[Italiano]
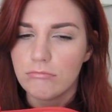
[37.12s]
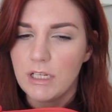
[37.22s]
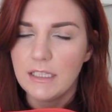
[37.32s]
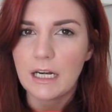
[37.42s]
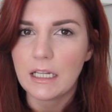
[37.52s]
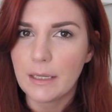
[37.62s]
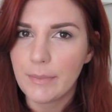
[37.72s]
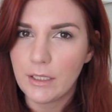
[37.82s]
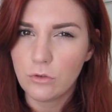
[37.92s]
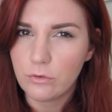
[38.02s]
il
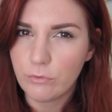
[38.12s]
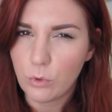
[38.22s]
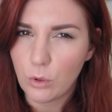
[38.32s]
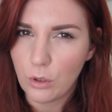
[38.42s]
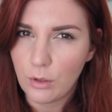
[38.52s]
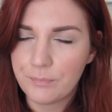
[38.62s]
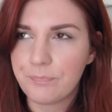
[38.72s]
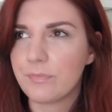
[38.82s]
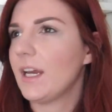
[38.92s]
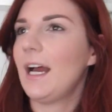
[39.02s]
trattamento in volo
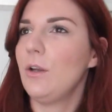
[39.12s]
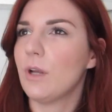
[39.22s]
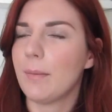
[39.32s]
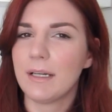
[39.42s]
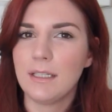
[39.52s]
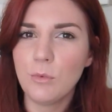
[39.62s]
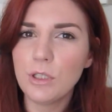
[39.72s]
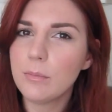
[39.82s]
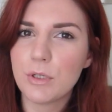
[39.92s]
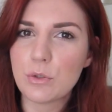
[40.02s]
allora partiamo
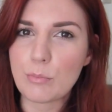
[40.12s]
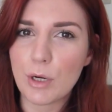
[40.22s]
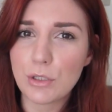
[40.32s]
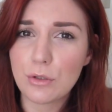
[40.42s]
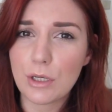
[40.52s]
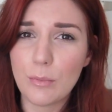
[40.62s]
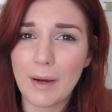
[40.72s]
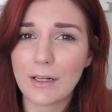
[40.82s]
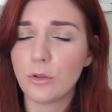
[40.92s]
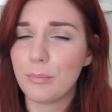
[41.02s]
dal presupposto che io
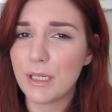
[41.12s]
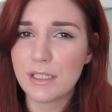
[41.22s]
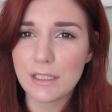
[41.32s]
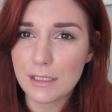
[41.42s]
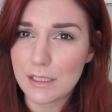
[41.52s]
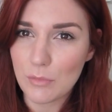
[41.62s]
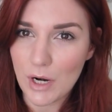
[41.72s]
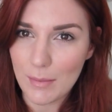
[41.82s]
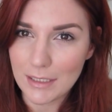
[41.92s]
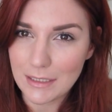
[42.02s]
parto prestissimo
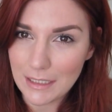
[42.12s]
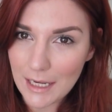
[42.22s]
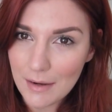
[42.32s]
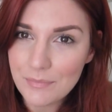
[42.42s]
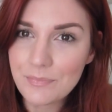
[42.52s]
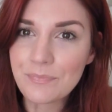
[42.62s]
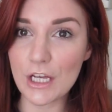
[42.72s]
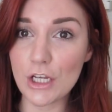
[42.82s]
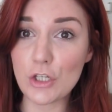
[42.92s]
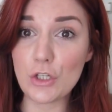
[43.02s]
la mattina
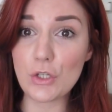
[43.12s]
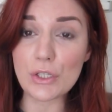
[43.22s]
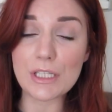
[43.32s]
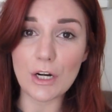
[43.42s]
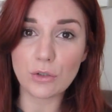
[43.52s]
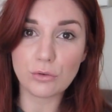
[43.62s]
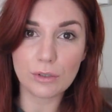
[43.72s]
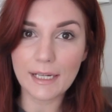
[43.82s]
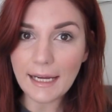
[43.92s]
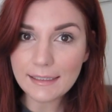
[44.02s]
non sarò
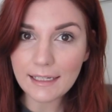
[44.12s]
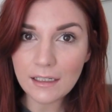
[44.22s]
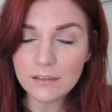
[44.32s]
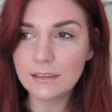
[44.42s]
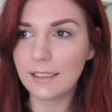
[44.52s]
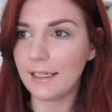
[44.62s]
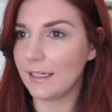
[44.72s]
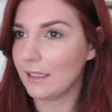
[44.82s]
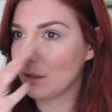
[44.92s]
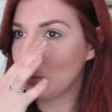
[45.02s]
truccata
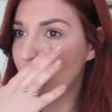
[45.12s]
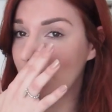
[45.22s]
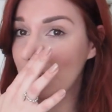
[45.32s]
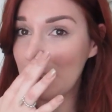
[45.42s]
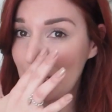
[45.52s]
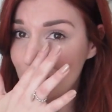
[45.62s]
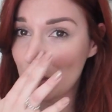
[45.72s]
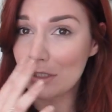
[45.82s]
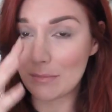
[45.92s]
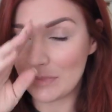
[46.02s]
e, e quindi
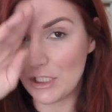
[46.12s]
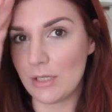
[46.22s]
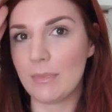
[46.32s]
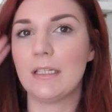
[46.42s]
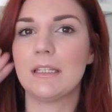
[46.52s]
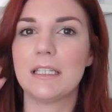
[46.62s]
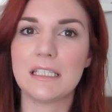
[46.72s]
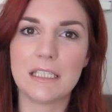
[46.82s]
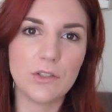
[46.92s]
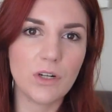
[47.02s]
avrò semplicemente
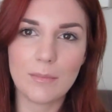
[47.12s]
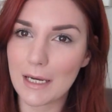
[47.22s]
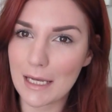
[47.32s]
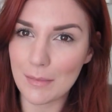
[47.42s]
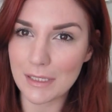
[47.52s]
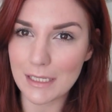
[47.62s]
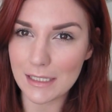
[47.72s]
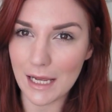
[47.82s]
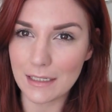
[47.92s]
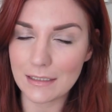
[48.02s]
steso la mia crema
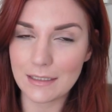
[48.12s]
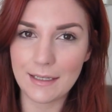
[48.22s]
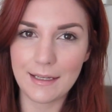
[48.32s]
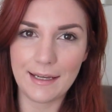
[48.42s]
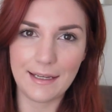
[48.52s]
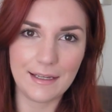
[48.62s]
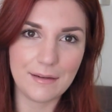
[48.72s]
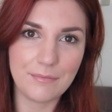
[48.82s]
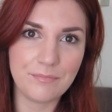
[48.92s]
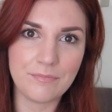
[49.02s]
idratante
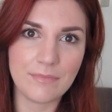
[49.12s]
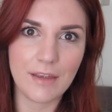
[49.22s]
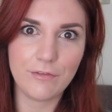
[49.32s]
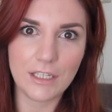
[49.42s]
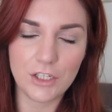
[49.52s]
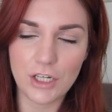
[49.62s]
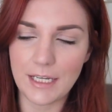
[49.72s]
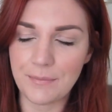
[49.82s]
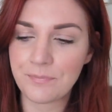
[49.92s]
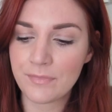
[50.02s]
e, mm, e finisce
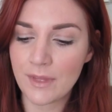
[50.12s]
lì